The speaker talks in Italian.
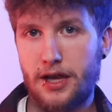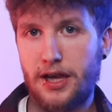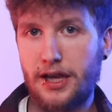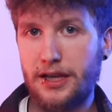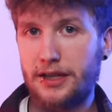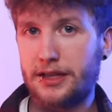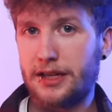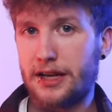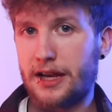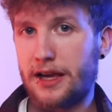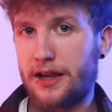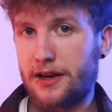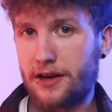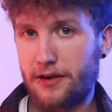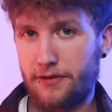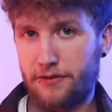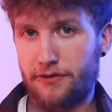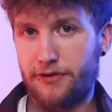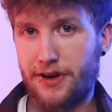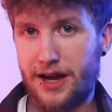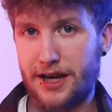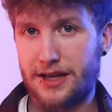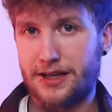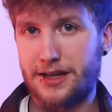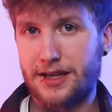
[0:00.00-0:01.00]
Hitler
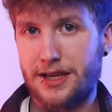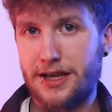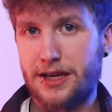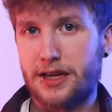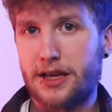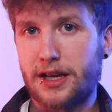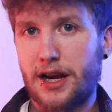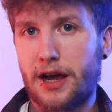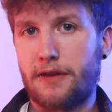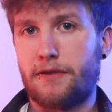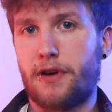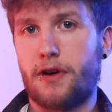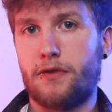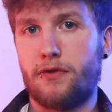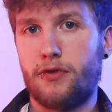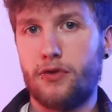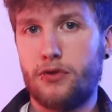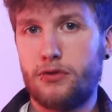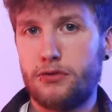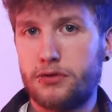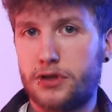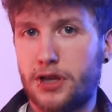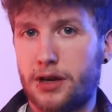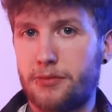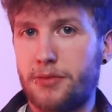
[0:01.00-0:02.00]
infatti creava
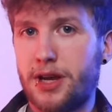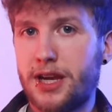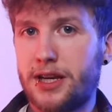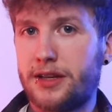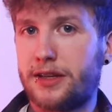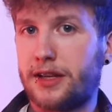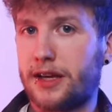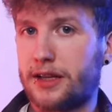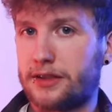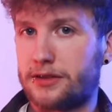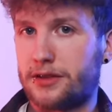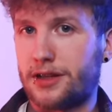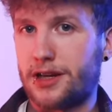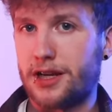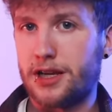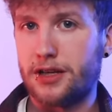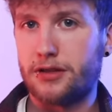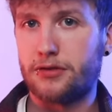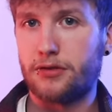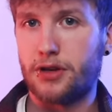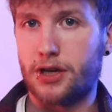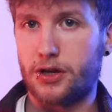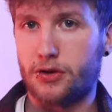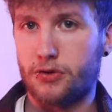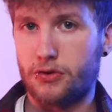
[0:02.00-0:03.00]
volutamente
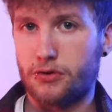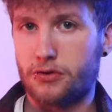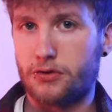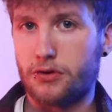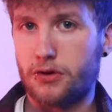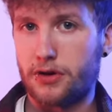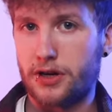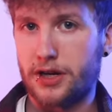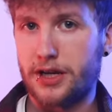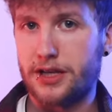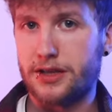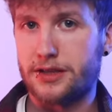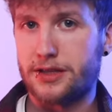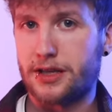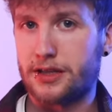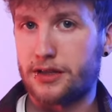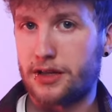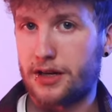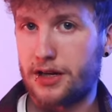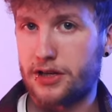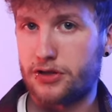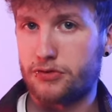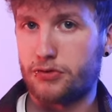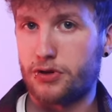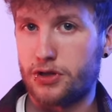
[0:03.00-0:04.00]
attrito e concorrenza
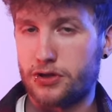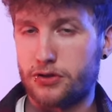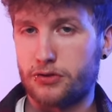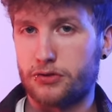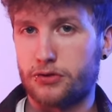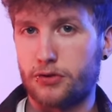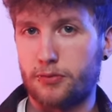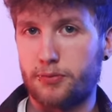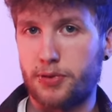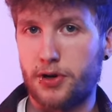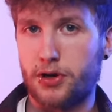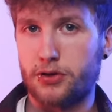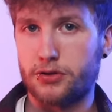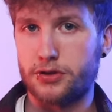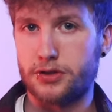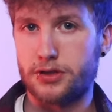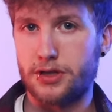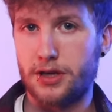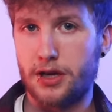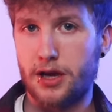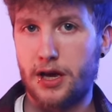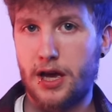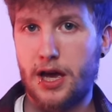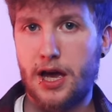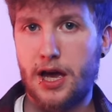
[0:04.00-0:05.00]
tra i suoi sottoposti,